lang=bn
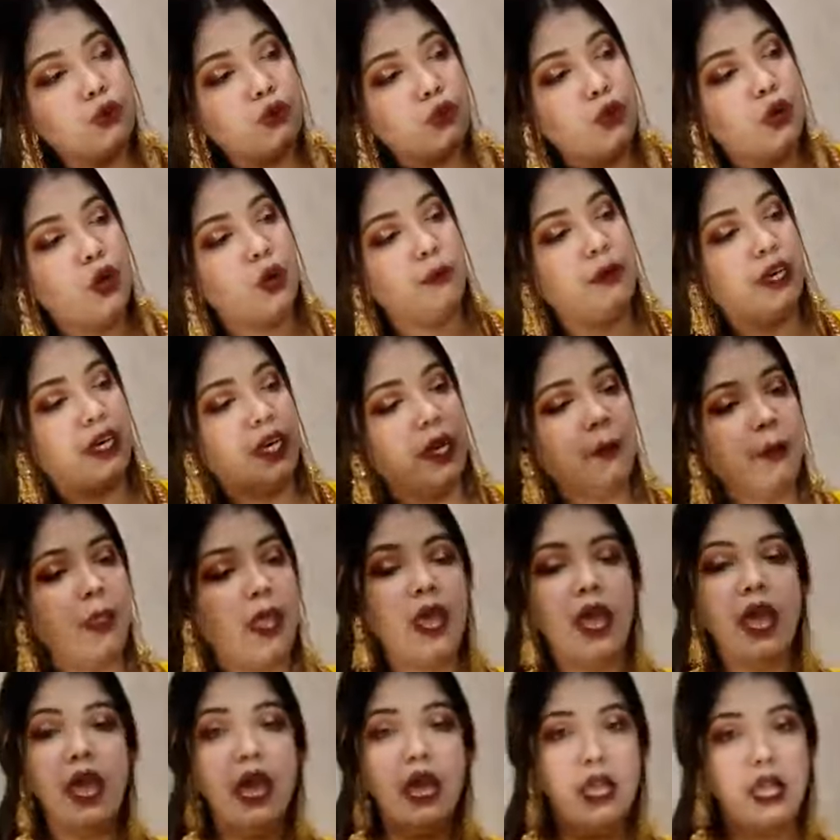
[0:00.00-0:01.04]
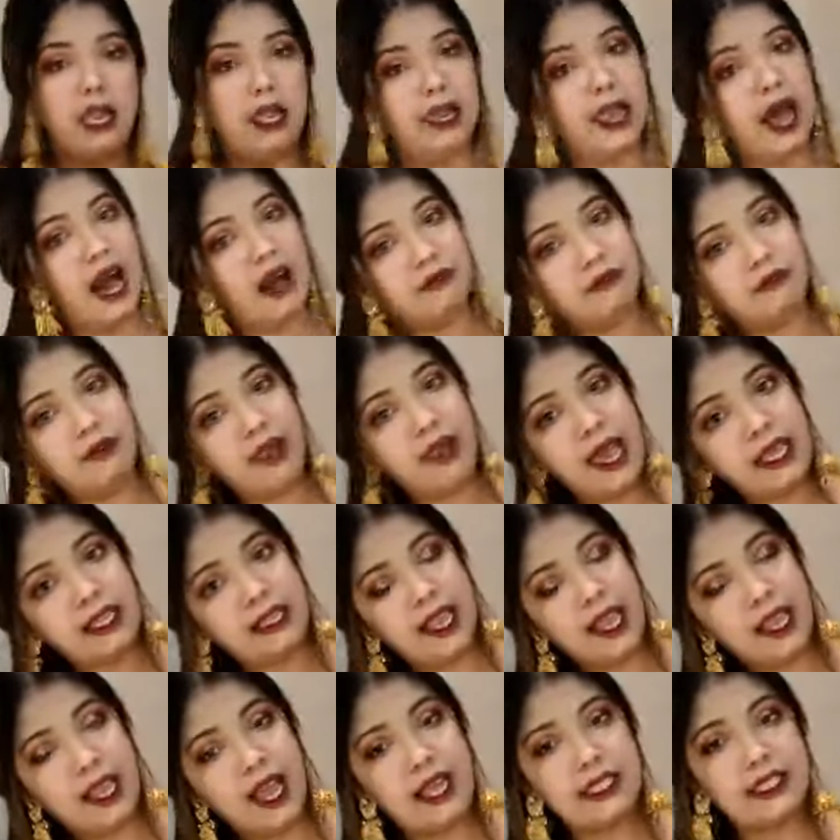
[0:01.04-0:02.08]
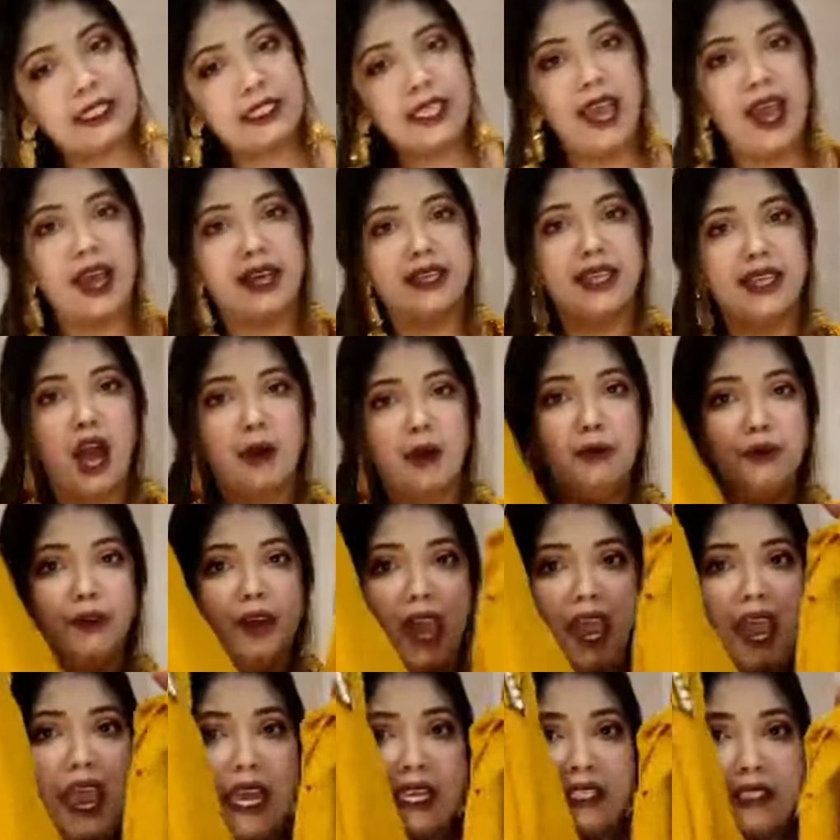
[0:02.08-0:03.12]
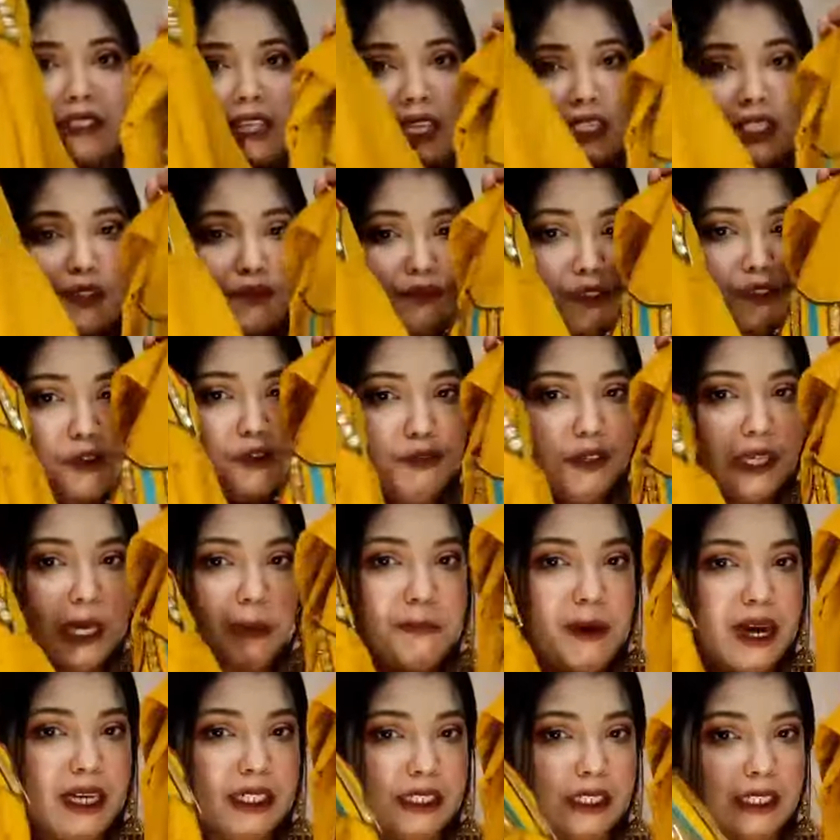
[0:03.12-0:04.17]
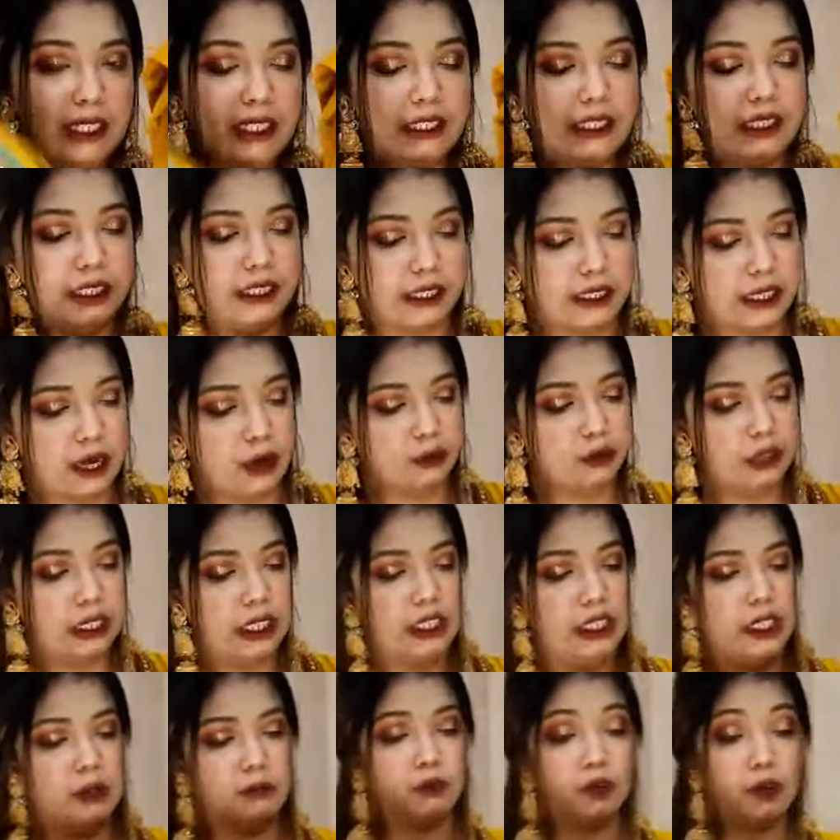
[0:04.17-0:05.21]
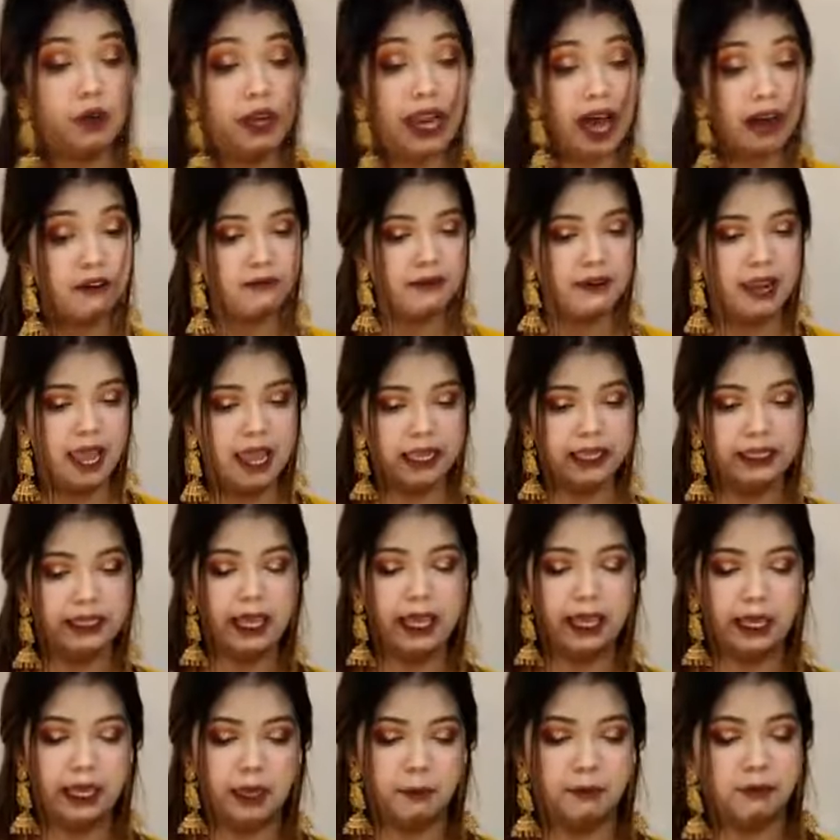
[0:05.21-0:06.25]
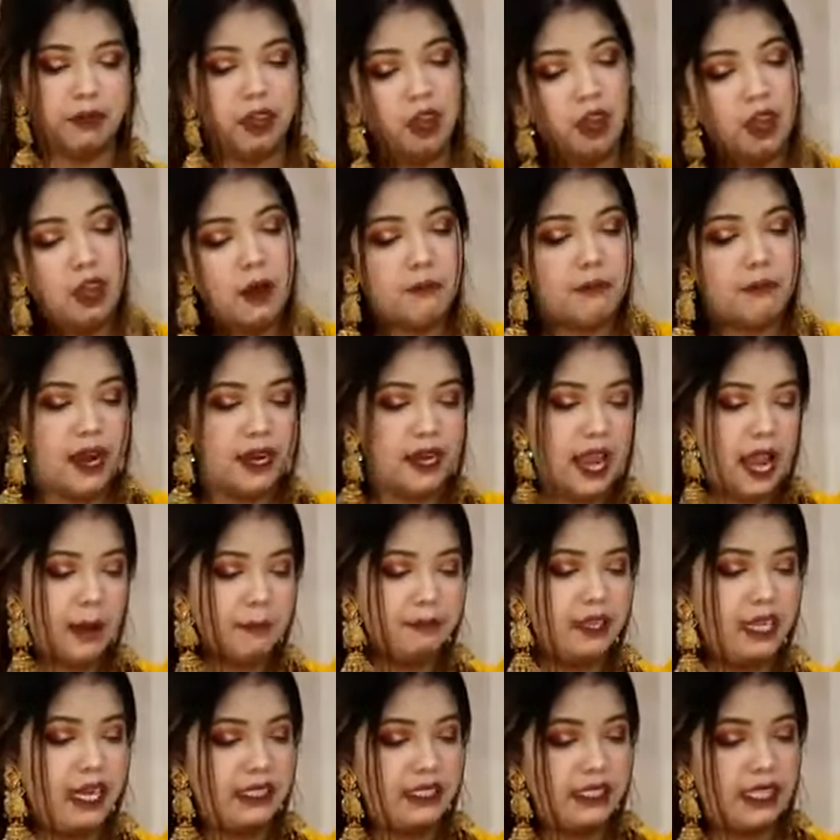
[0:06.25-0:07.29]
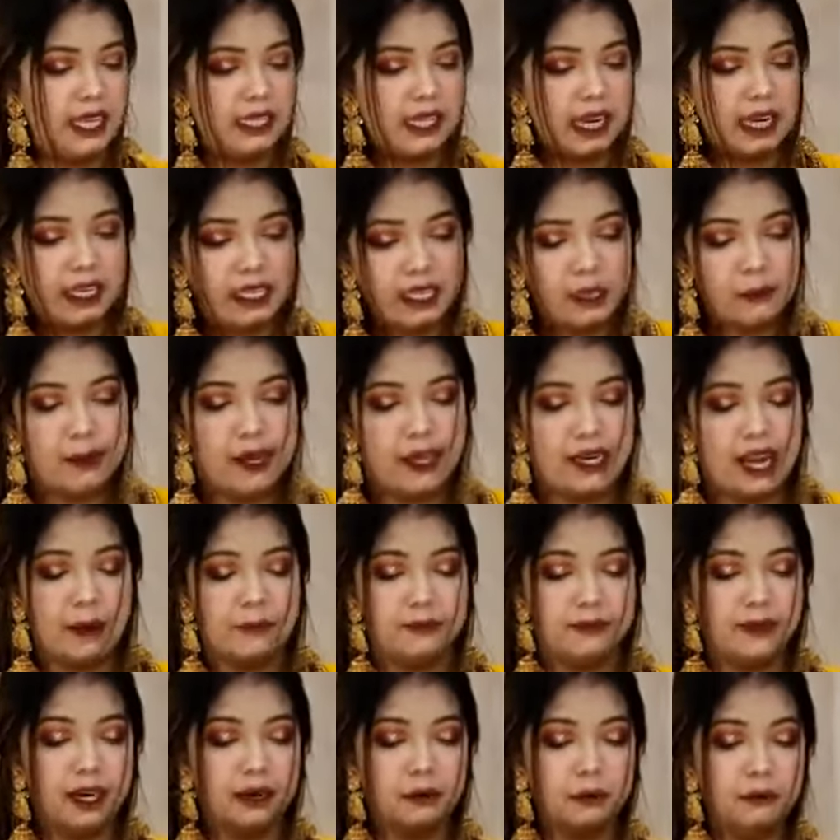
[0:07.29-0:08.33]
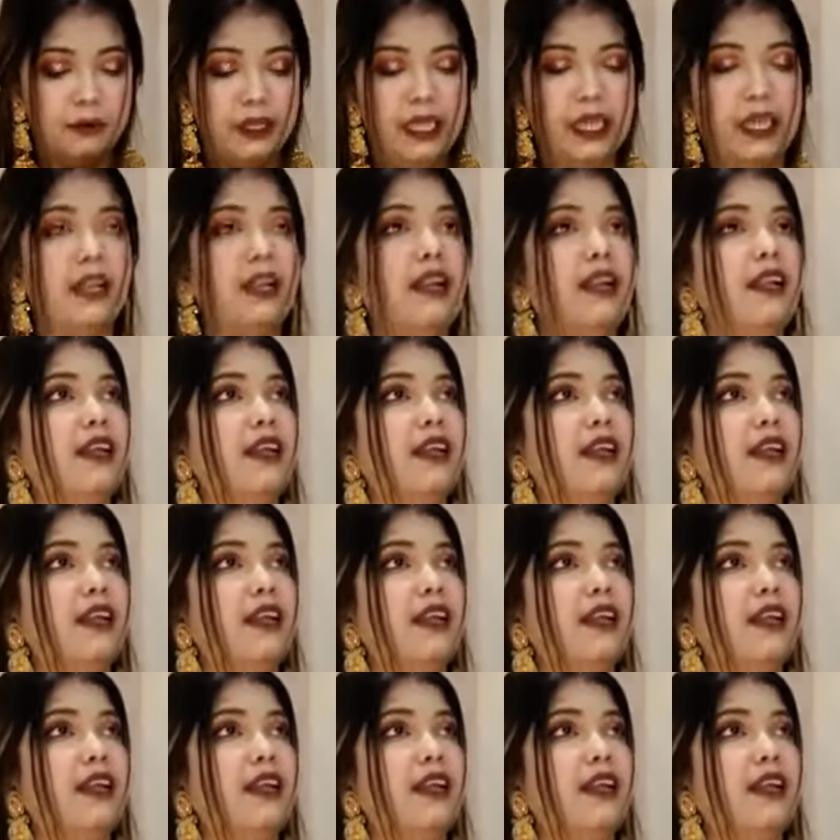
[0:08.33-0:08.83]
করতে হবে না লাভ লাইক থেকে আজকে একটা আপুকে এই ড্রেস ফিফটি পার্সেন্ট ডিসকাউন্টে দিব লাভ লাইক থেকে মানে আপনি আজকে এটা নিবেন আপনার বিল